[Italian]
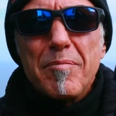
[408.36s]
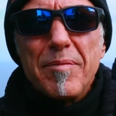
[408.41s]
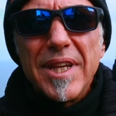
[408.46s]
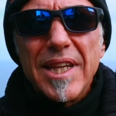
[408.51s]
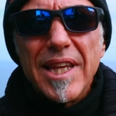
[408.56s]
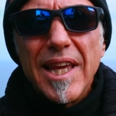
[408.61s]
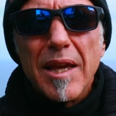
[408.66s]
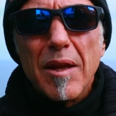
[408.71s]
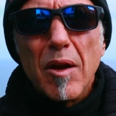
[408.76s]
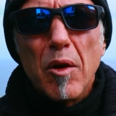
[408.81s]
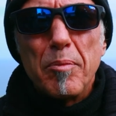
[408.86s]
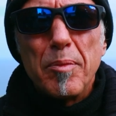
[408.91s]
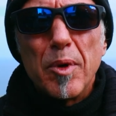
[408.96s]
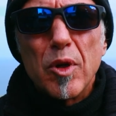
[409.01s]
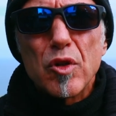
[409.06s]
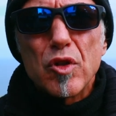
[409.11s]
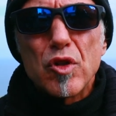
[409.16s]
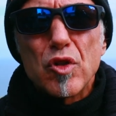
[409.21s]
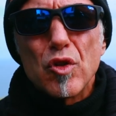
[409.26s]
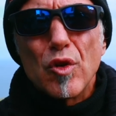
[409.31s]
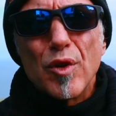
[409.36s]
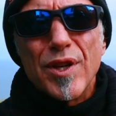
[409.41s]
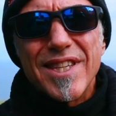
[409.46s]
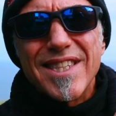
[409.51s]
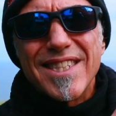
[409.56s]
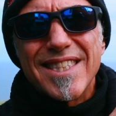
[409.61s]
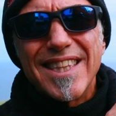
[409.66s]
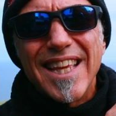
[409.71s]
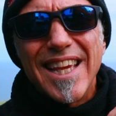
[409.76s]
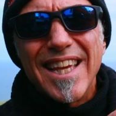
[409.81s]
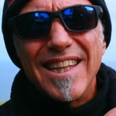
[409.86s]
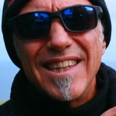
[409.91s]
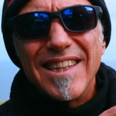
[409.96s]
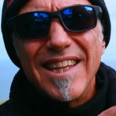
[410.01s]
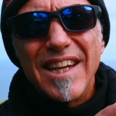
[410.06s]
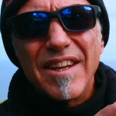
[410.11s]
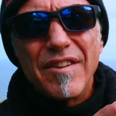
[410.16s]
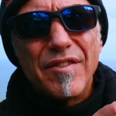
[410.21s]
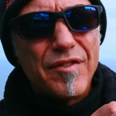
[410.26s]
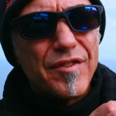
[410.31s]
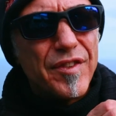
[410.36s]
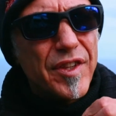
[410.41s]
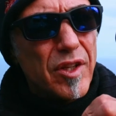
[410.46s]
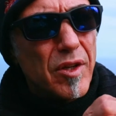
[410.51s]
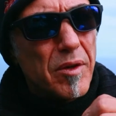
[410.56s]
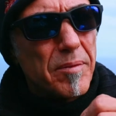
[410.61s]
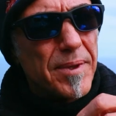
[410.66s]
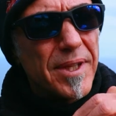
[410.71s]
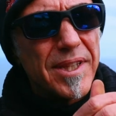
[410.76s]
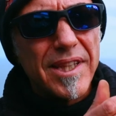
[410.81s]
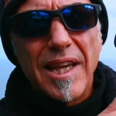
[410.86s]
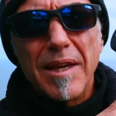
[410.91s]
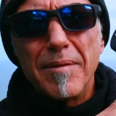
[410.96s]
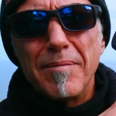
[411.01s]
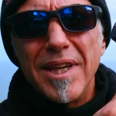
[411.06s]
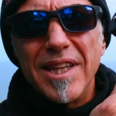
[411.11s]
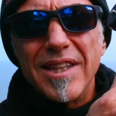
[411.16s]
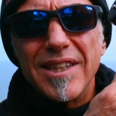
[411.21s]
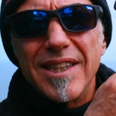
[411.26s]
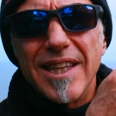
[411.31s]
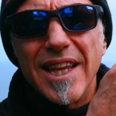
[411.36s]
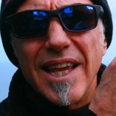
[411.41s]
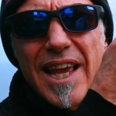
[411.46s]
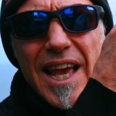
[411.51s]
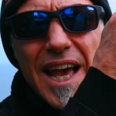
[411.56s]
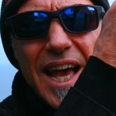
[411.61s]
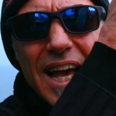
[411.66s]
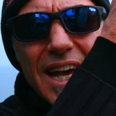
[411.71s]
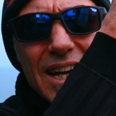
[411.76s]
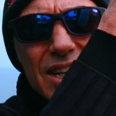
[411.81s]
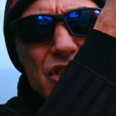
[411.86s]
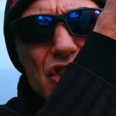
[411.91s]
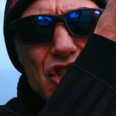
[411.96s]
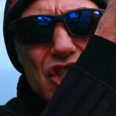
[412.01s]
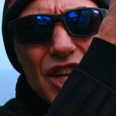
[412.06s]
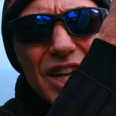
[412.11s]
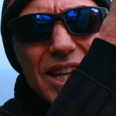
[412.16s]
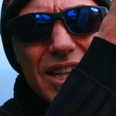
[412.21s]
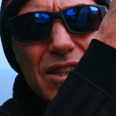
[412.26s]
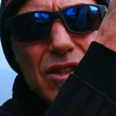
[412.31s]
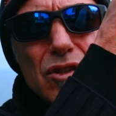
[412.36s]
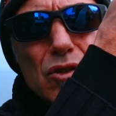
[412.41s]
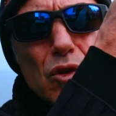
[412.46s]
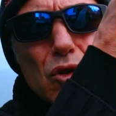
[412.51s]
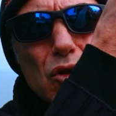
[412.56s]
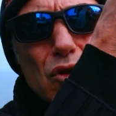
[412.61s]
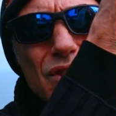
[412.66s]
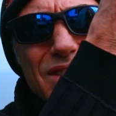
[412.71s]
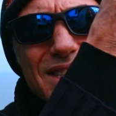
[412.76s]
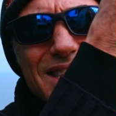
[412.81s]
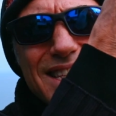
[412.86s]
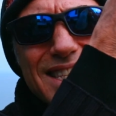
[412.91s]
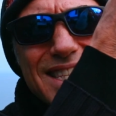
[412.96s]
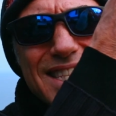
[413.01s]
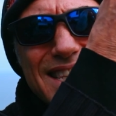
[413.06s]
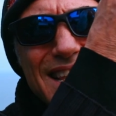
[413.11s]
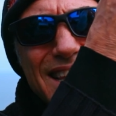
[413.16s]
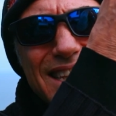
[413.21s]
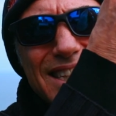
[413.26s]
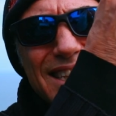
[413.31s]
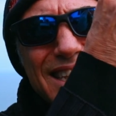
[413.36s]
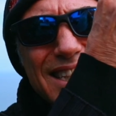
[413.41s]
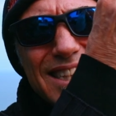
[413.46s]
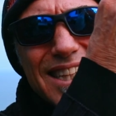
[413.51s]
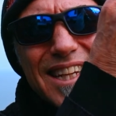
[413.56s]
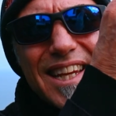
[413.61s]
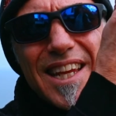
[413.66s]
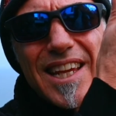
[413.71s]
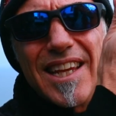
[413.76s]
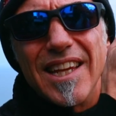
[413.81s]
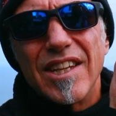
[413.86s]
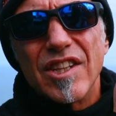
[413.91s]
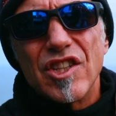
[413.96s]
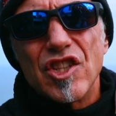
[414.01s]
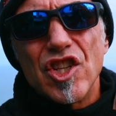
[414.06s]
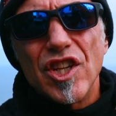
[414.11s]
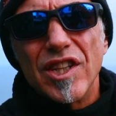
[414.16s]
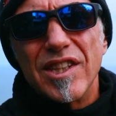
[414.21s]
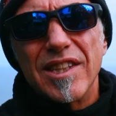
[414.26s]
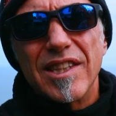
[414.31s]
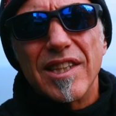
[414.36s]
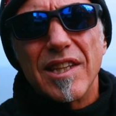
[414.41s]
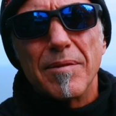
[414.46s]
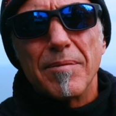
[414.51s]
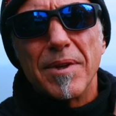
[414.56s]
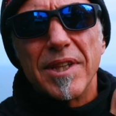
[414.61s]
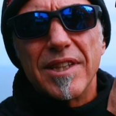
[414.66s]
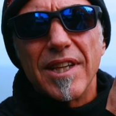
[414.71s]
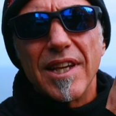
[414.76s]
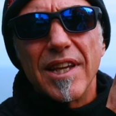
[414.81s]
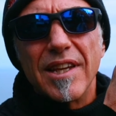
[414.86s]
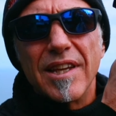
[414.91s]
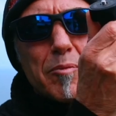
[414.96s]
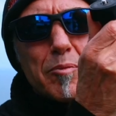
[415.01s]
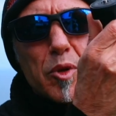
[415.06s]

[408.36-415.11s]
Perché lo posso estendere fino praticamente a 163 centimetri.